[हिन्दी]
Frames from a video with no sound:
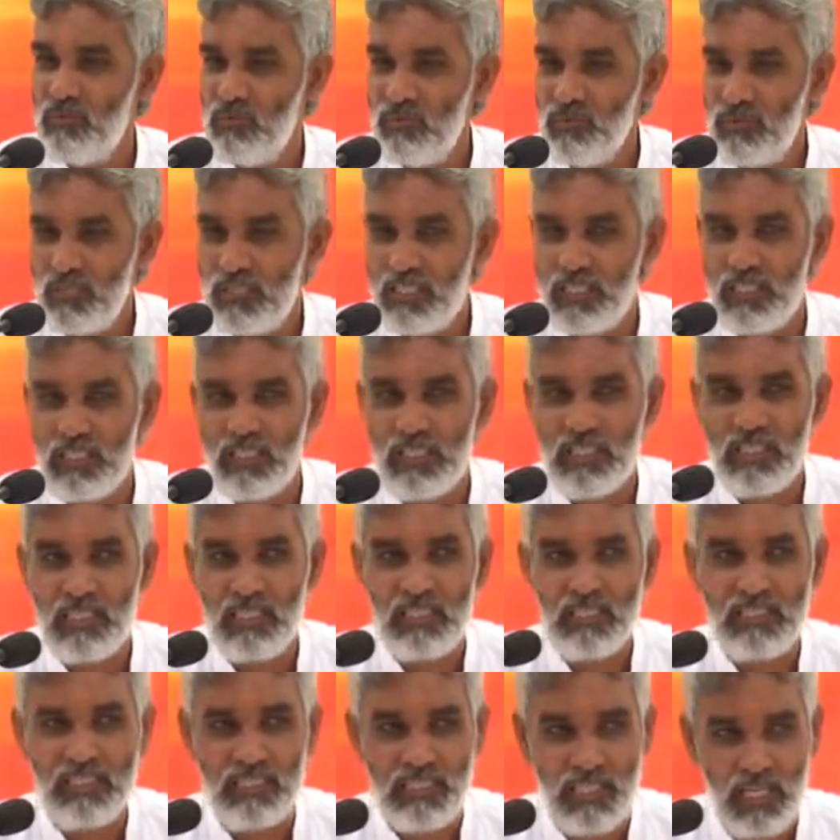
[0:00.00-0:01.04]
उसके
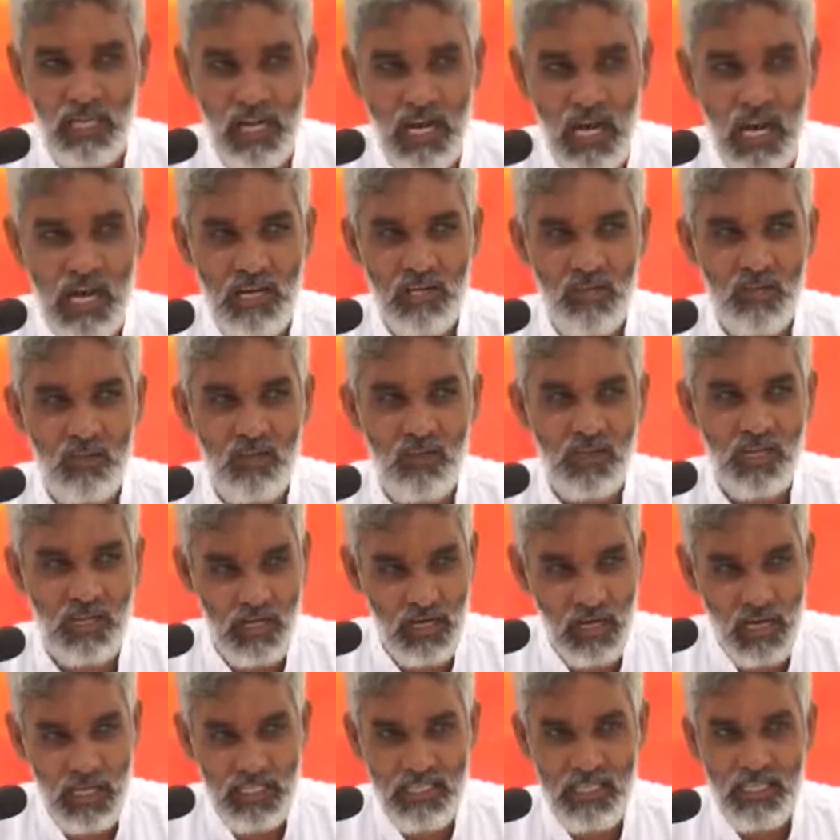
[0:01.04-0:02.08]
अंदर छलांग को
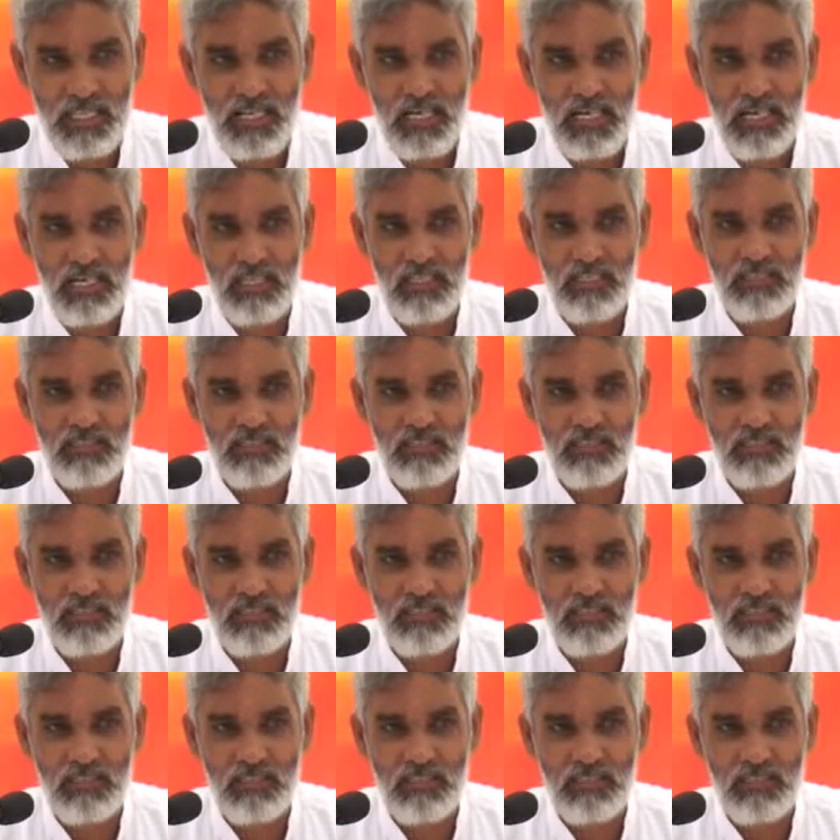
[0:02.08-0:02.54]
लगा देगा